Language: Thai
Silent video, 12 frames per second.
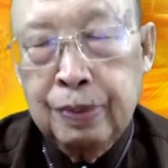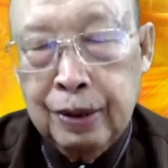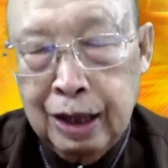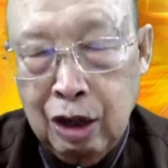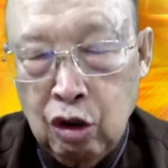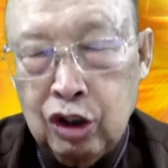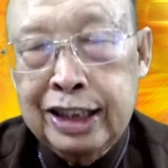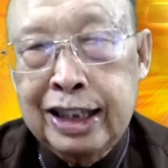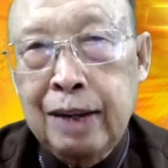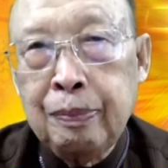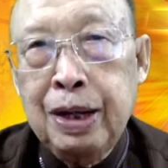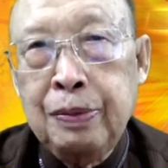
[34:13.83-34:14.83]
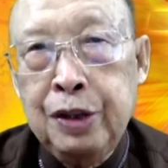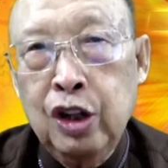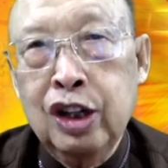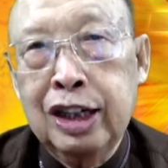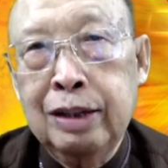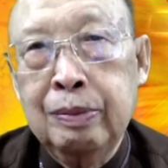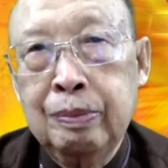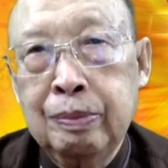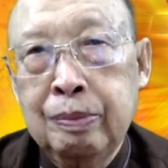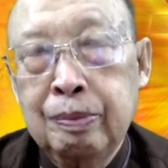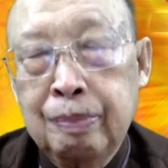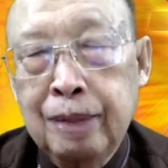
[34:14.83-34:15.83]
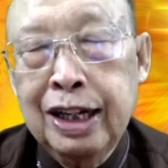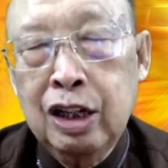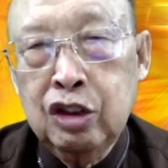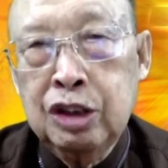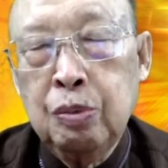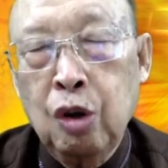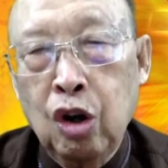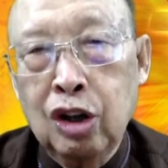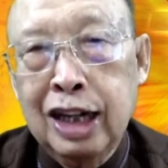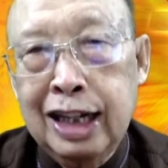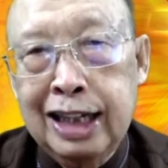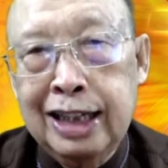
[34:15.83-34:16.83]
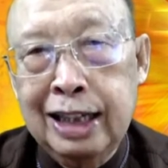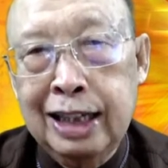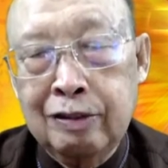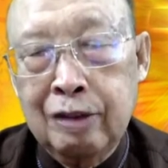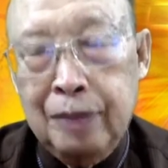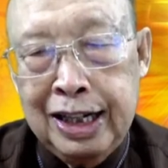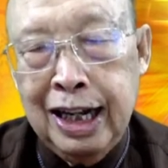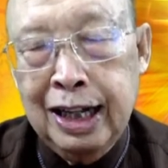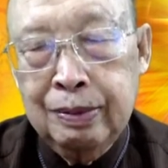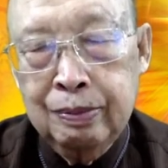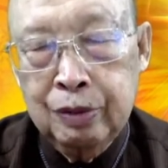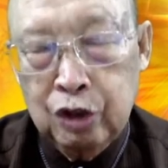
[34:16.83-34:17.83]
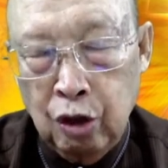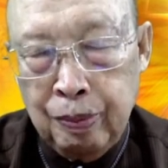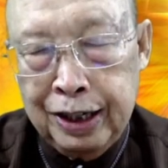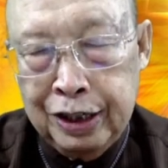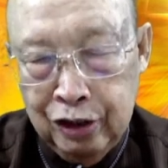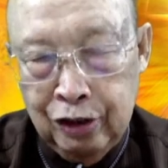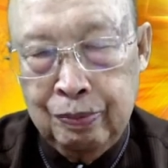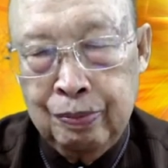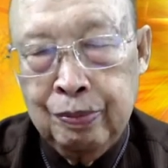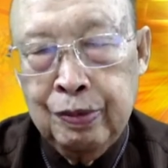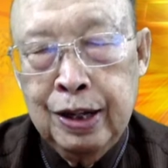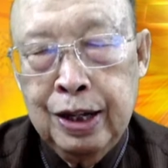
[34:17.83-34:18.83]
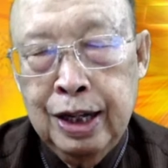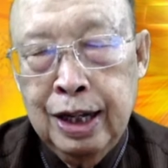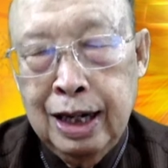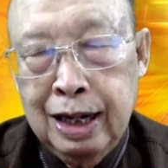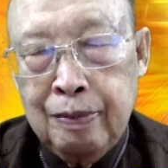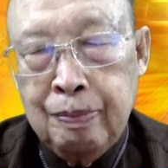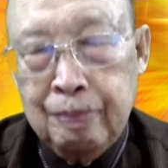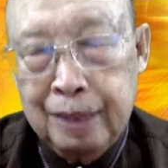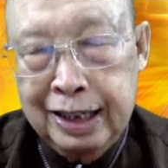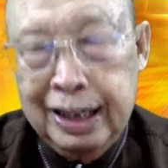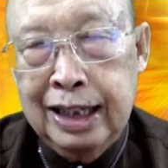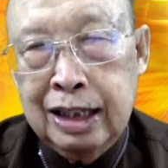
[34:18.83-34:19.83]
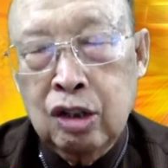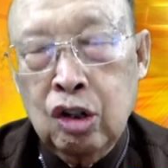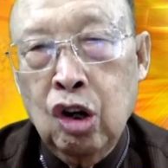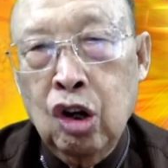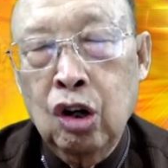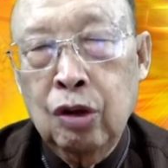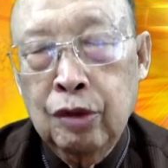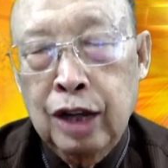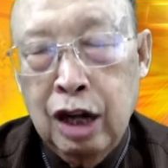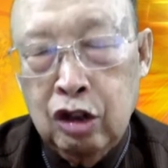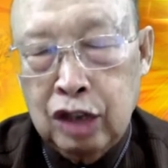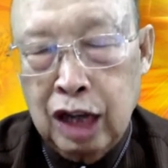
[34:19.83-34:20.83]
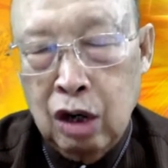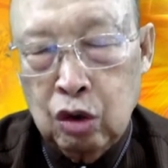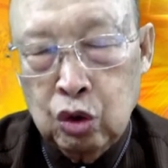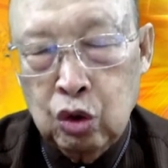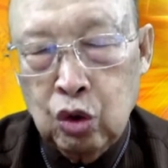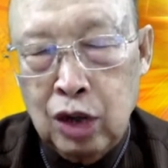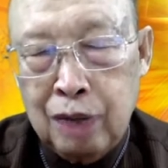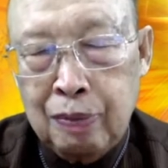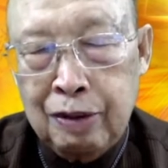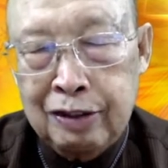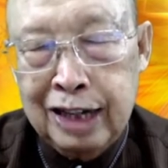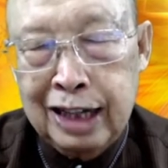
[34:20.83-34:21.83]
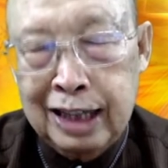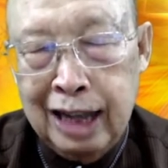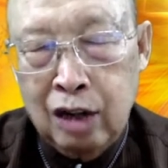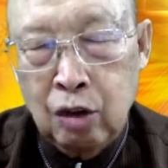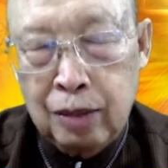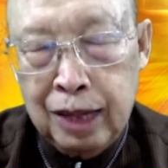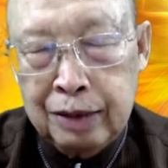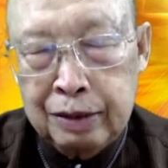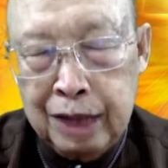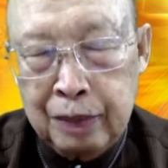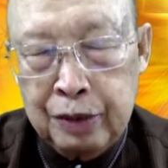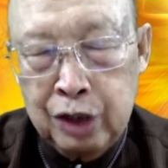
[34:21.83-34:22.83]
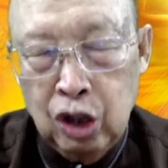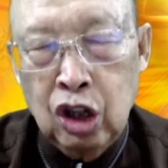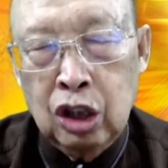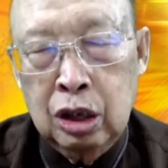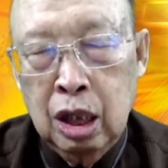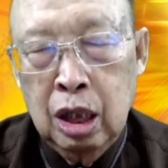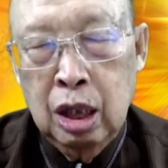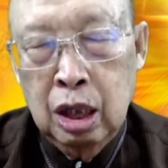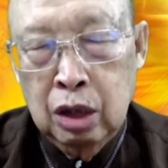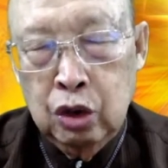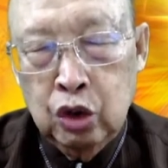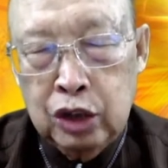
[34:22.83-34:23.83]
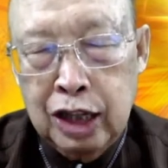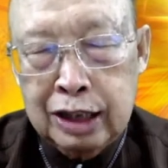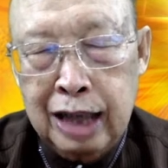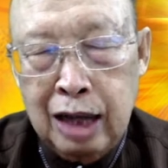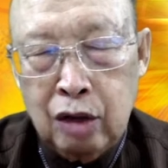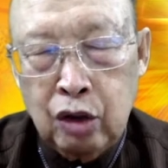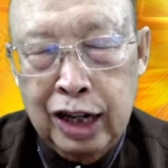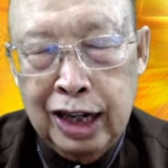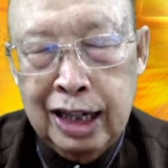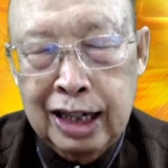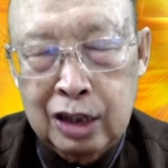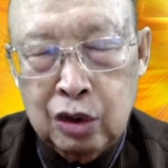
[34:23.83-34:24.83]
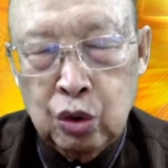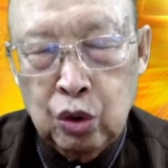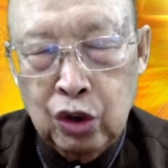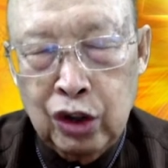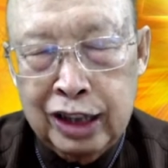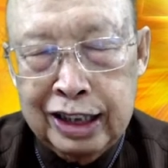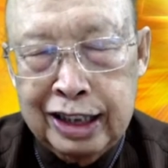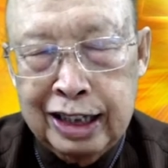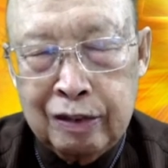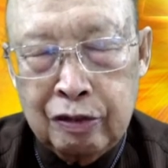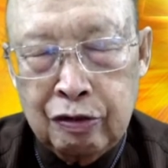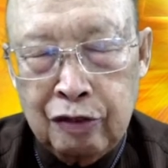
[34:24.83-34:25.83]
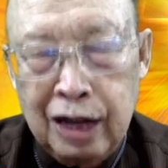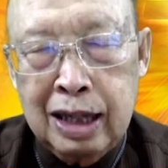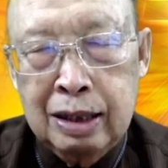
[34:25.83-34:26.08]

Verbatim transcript: เขาก็ได้แจ้งไปให้พี่น้องแหละบัดเขาจะบอกรายละเอียดว่าเป็นยังต่อไปเนาะแล้วบัดนี้ก็เขาจะเข้าสู่การภาวนาฐานรวมกันถ้าพี่น้องอยู่ทางต่างแขวงขนาดศูนย์แขวงที่ได้ฟัง